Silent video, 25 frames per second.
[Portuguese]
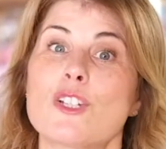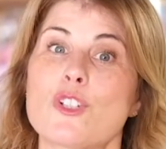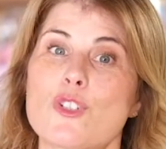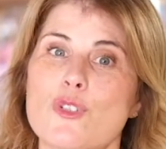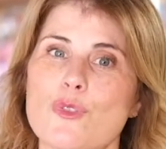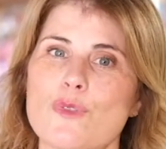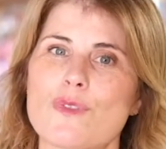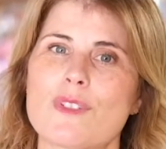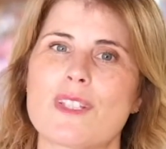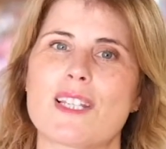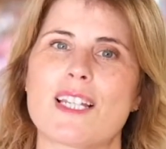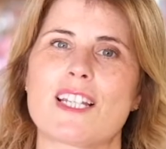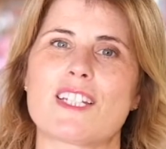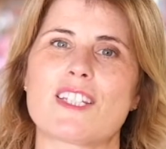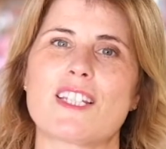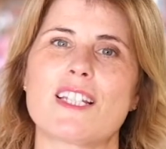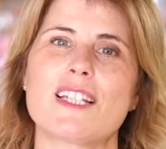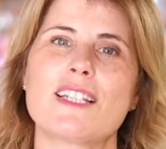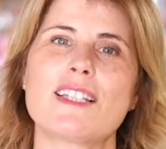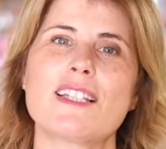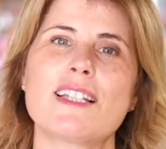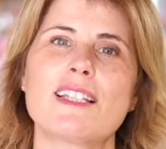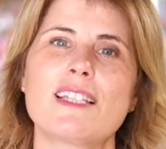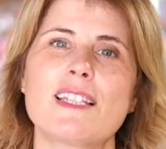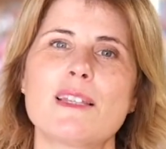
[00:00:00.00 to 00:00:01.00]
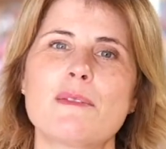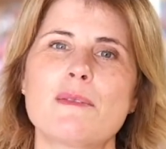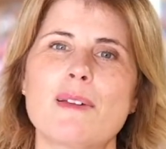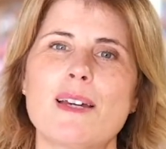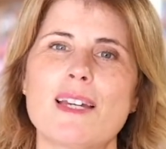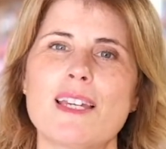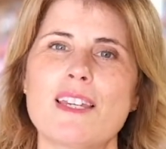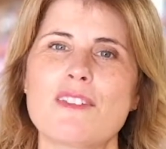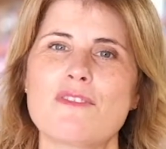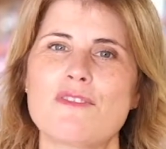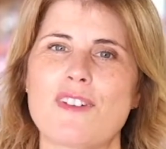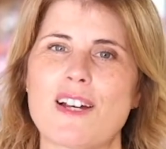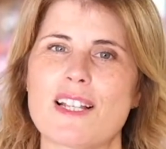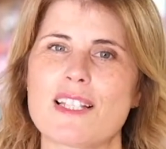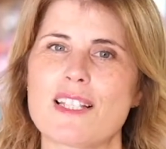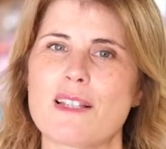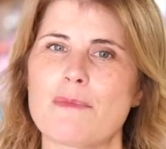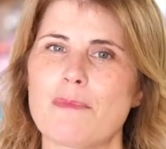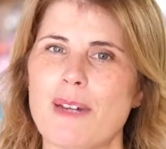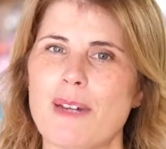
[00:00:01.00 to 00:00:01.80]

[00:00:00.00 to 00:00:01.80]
Junte-se a esta iniciativa e faça